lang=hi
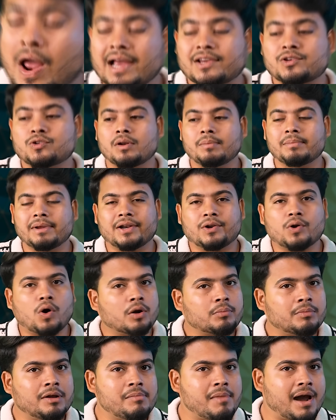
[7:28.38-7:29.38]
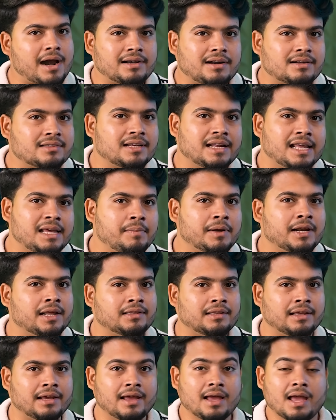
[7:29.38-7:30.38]
एक्चुअल में नॉर्मल मैटर से नहीं बने
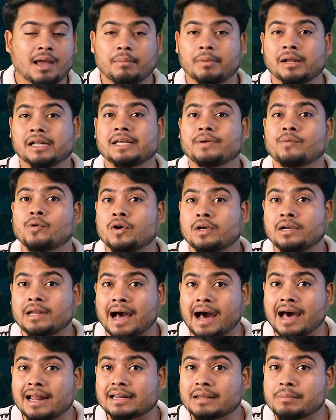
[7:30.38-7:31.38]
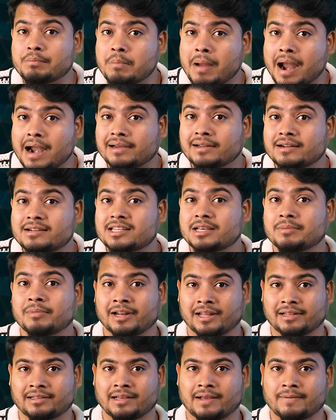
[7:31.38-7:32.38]
थे बल्कि वो डार्क मैटर से
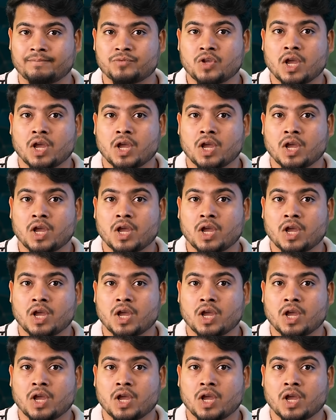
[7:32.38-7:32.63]
बने थे